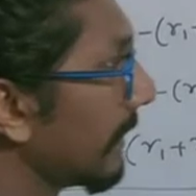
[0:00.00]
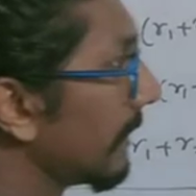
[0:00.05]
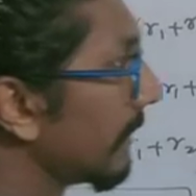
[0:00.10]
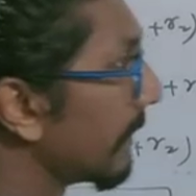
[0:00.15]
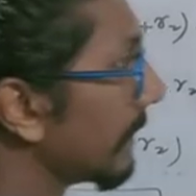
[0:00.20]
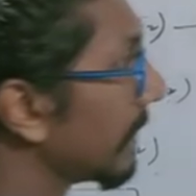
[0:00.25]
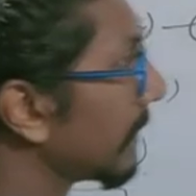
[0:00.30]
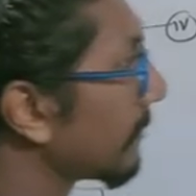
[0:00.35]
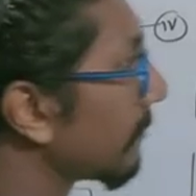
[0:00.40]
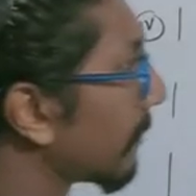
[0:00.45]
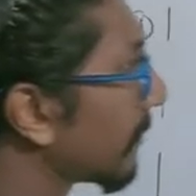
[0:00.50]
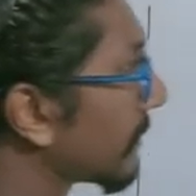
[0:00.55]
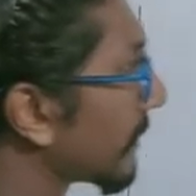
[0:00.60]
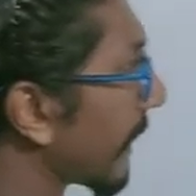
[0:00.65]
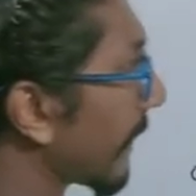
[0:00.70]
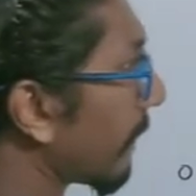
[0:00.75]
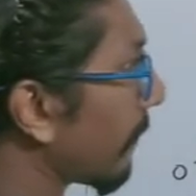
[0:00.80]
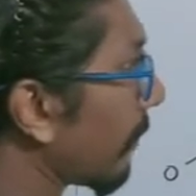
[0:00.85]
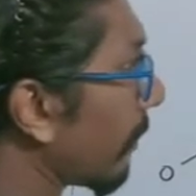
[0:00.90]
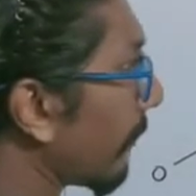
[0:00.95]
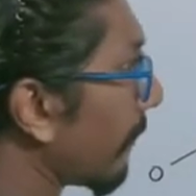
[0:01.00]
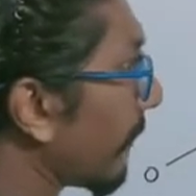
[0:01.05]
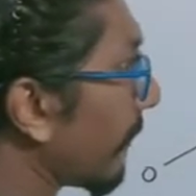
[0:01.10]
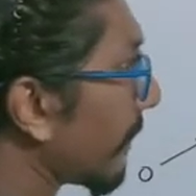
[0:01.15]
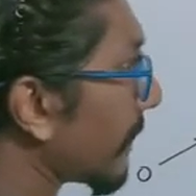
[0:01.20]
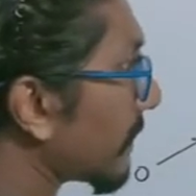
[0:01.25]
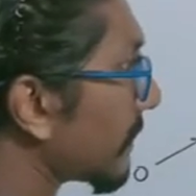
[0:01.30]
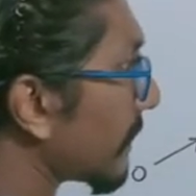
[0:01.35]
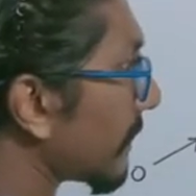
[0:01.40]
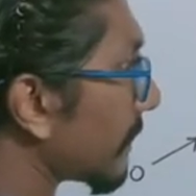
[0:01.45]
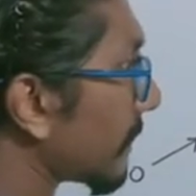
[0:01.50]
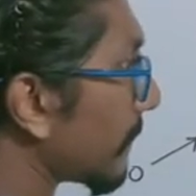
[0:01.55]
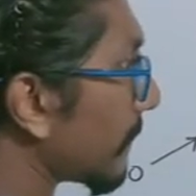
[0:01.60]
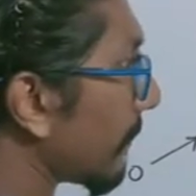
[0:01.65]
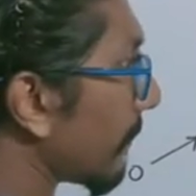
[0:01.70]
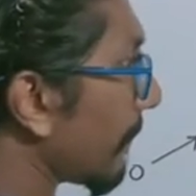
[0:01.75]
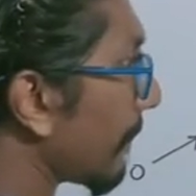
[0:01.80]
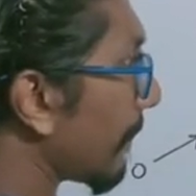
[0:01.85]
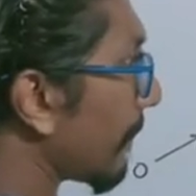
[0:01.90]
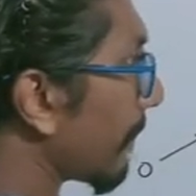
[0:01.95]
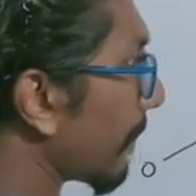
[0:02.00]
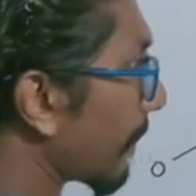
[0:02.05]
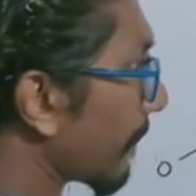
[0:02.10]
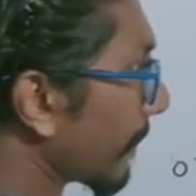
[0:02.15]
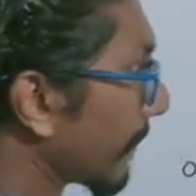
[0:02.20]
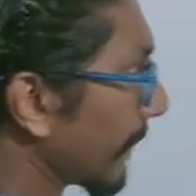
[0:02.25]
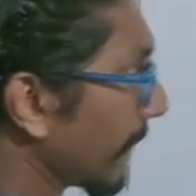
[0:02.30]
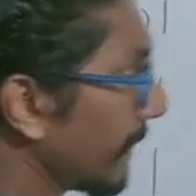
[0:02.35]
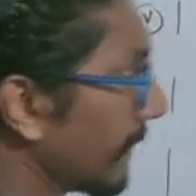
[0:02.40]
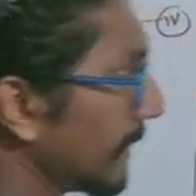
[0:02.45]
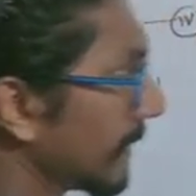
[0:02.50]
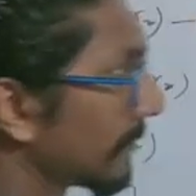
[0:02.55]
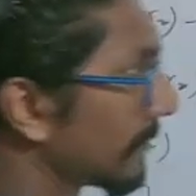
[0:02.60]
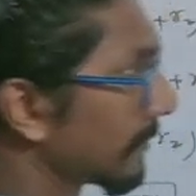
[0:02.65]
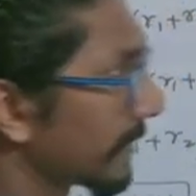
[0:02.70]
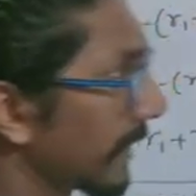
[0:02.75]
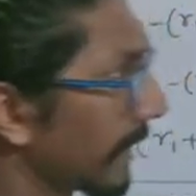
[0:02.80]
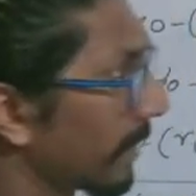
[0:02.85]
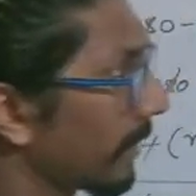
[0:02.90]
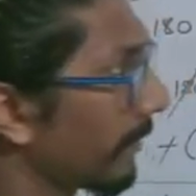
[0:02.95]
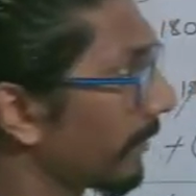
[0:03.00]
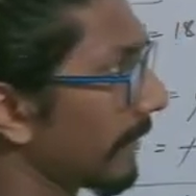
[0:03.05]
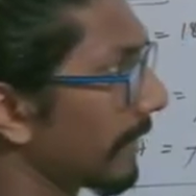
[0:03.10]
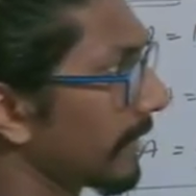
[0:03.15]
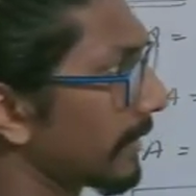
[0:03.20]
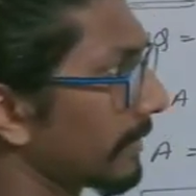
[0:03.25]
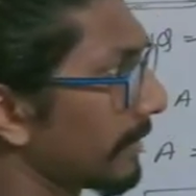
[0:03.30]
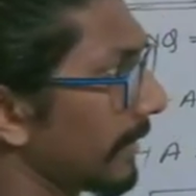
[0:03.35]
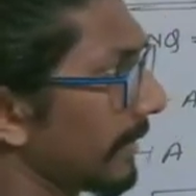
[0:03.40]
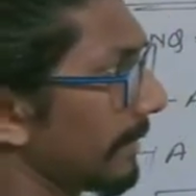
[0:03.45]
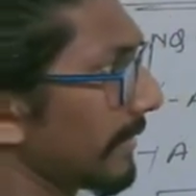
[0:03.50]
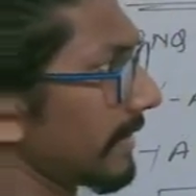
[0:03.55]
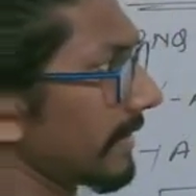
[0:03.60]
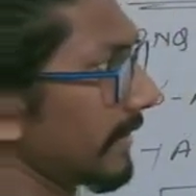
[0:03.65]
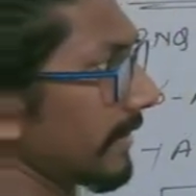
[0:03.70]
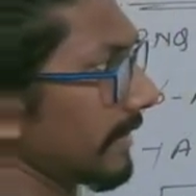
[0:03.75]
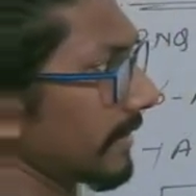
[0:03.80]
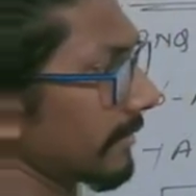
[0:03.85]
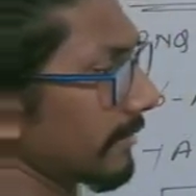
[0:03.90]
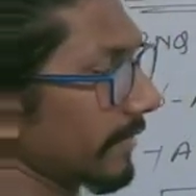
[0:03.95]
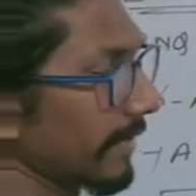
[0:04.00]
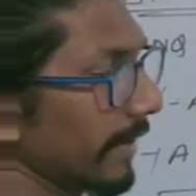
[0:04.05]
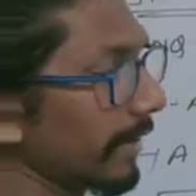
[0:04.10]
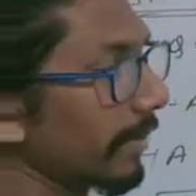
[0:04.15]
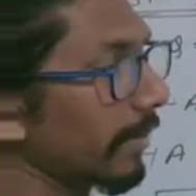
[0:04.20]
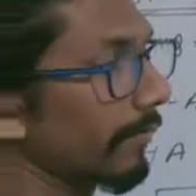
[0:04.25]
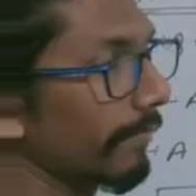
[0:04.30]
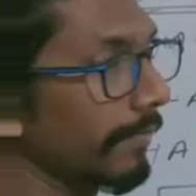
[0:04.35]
दिस वाज एंगल ऑफ इमरजेंट दिस वाज एंगल ऑफ इमरजेंट दिस वाज एंगल ऑफ